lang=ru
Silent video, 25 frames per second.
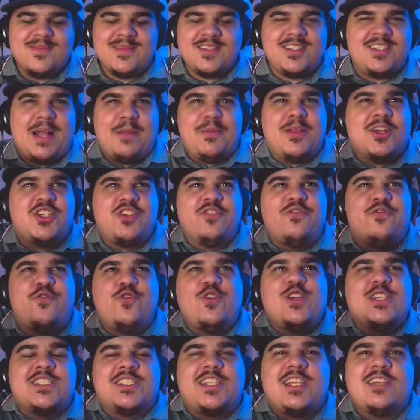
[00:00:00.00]
Там даже
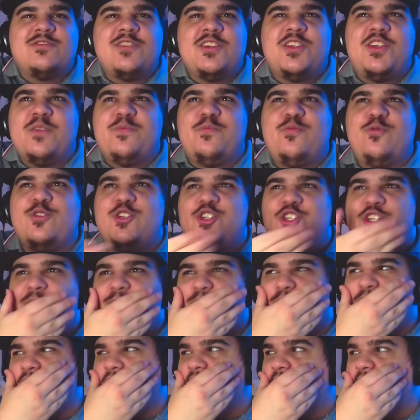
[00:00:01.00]
выстрелы ебучие
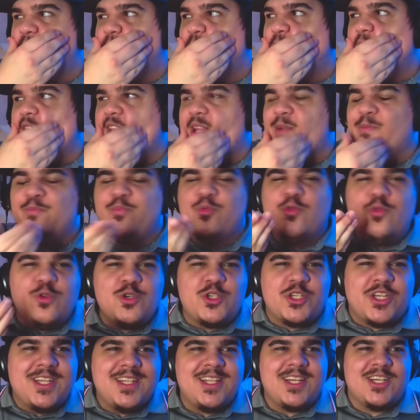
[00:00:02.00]
были, блядь, это
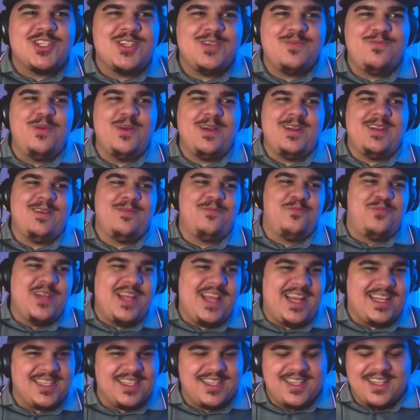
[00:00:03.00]
пушки даже были,
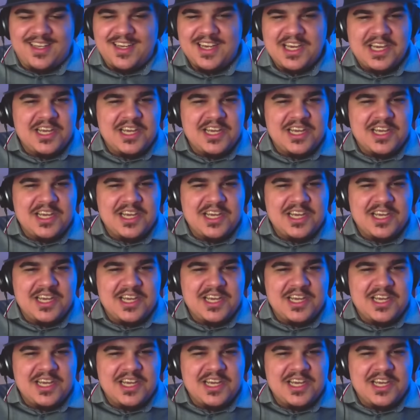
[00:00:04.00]
блядь, это,